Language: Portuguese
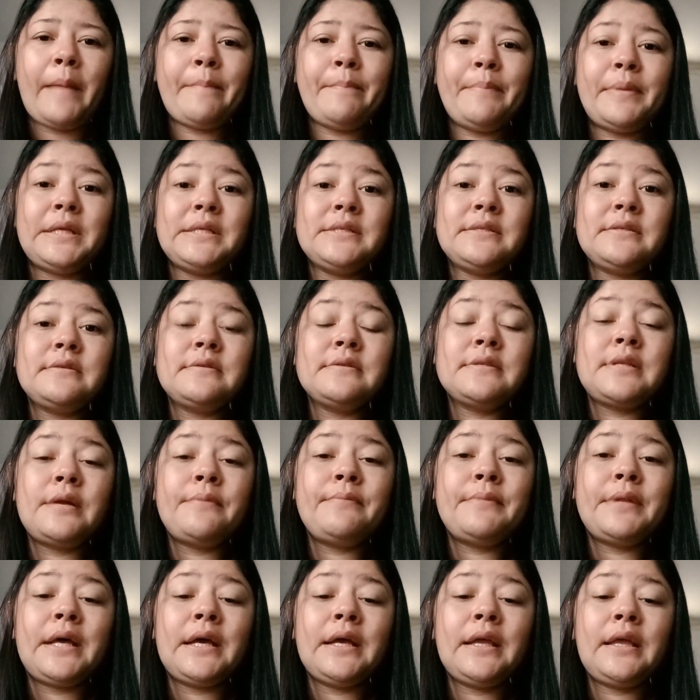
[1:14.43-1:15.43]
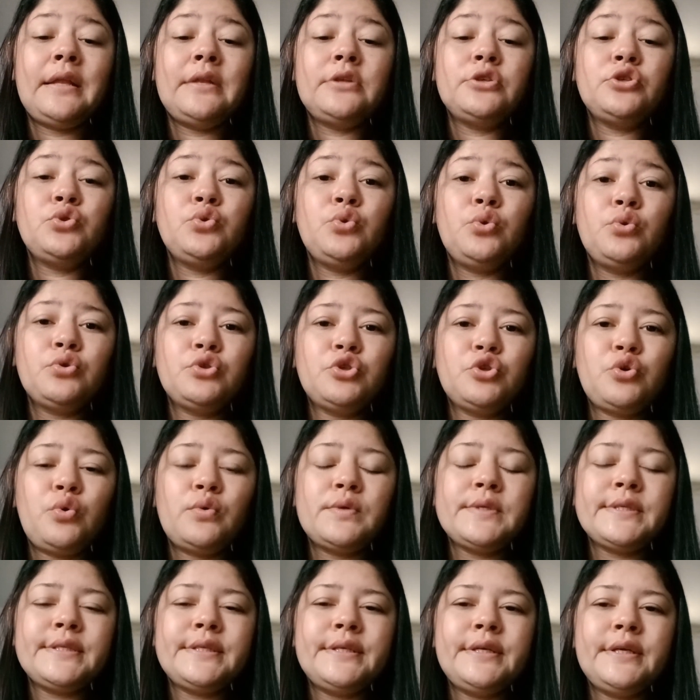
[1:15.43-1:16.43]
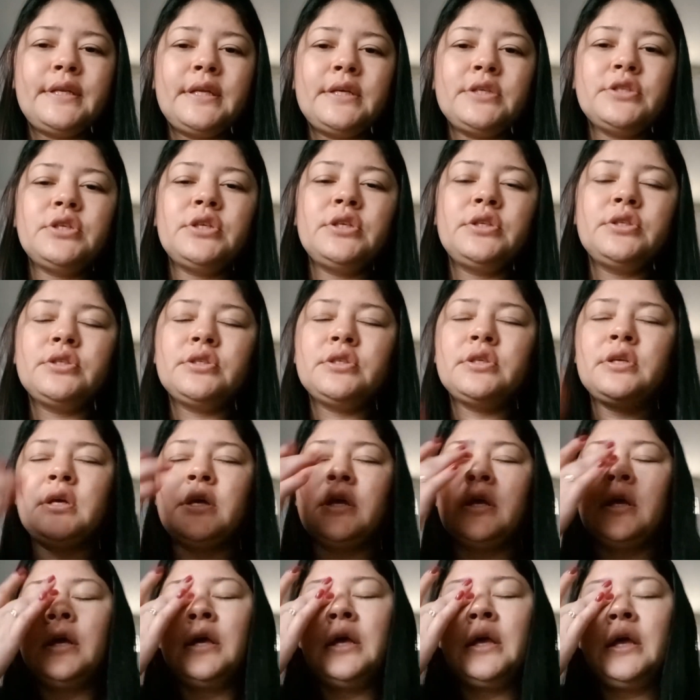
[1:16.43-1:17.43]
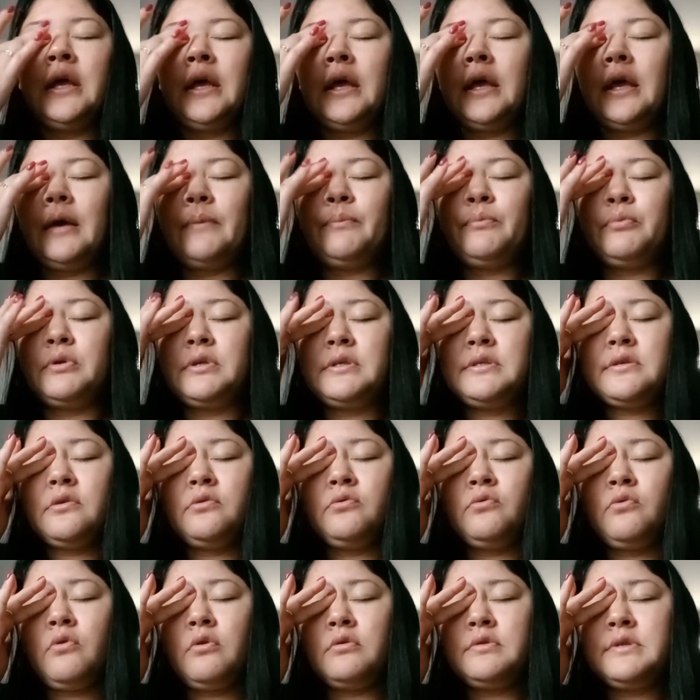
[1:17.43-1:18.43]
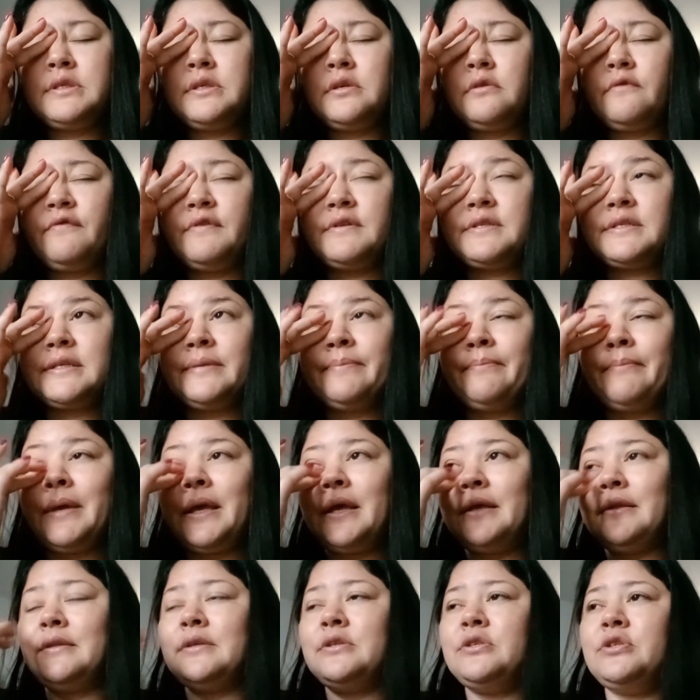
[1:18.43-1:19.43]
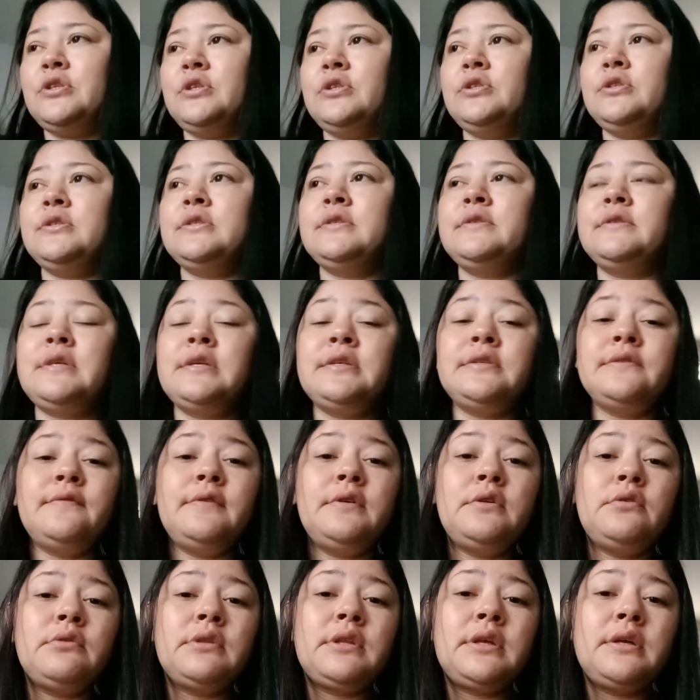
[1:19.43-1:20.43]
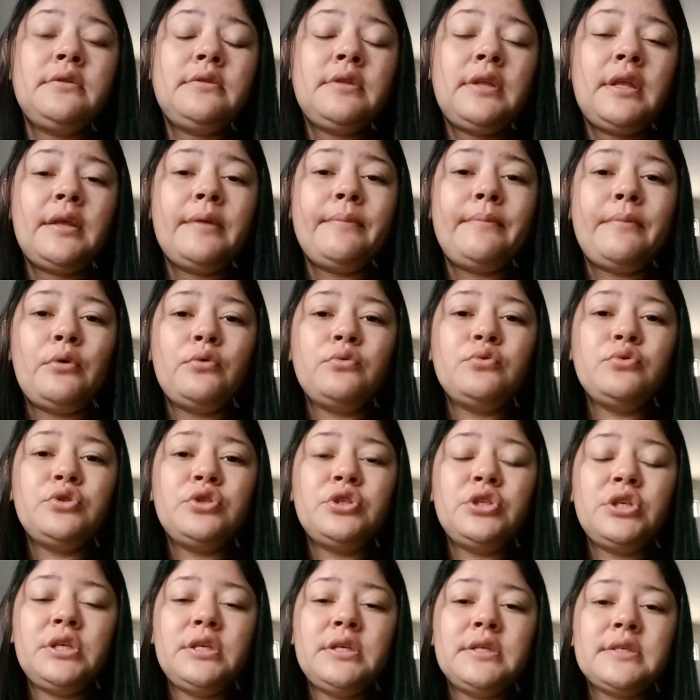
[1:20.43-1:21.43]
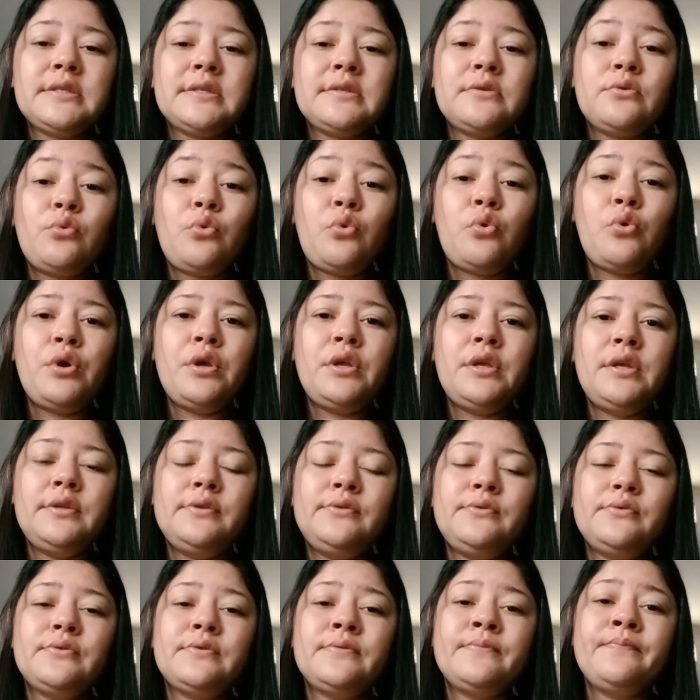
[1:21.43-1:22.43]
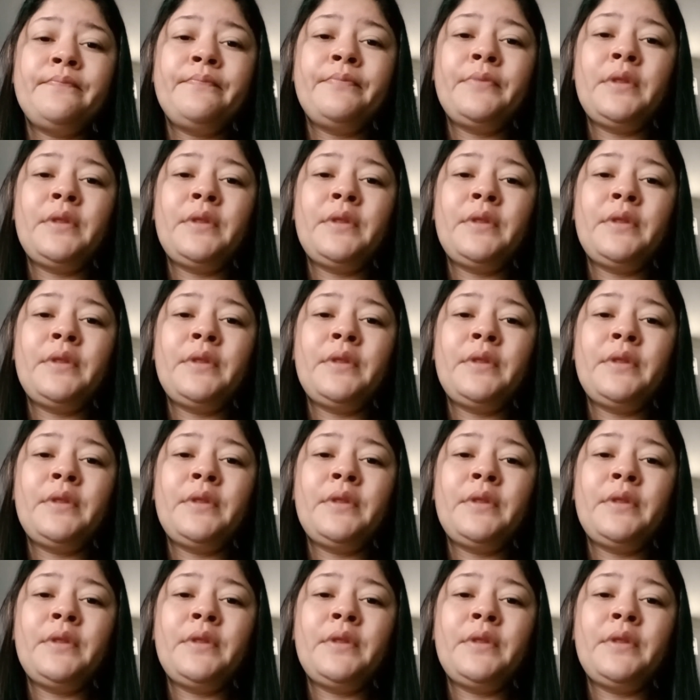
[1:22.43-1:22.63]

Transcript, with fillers: Preciso terminar aquele jogo de cozinha, né, gente? É por isso que eu não consigo fazer meta, gente. Vocês viram tanto que meus dias são corridos.